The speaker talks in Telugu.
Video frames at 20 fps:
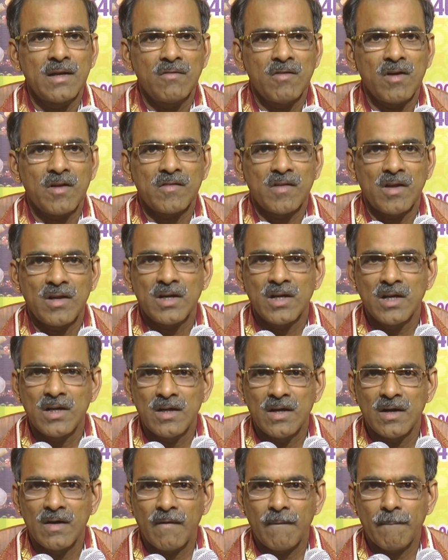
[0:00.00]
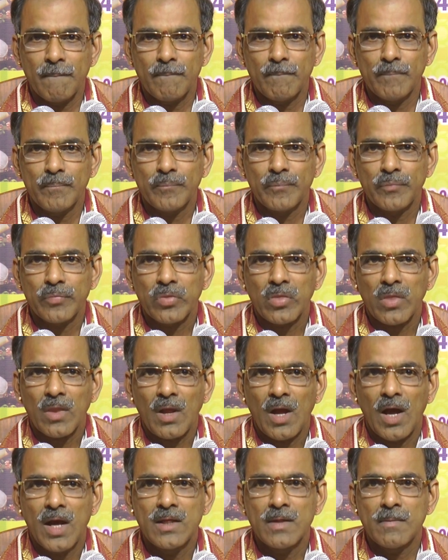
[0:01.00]
నివాసానికి వెళ్ళాడు
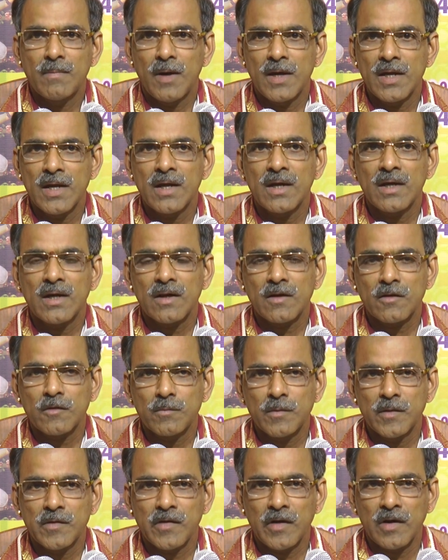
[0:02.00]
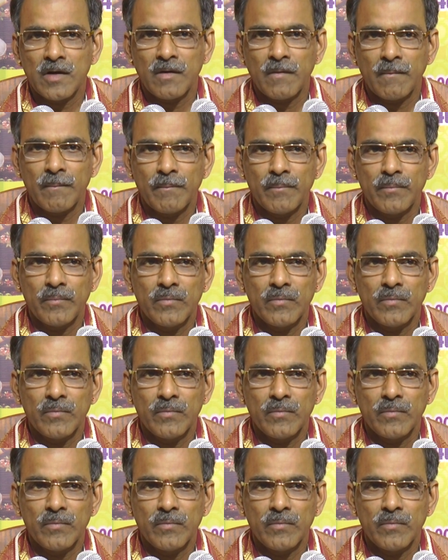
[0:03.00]
అది భయంకర శ్మశానం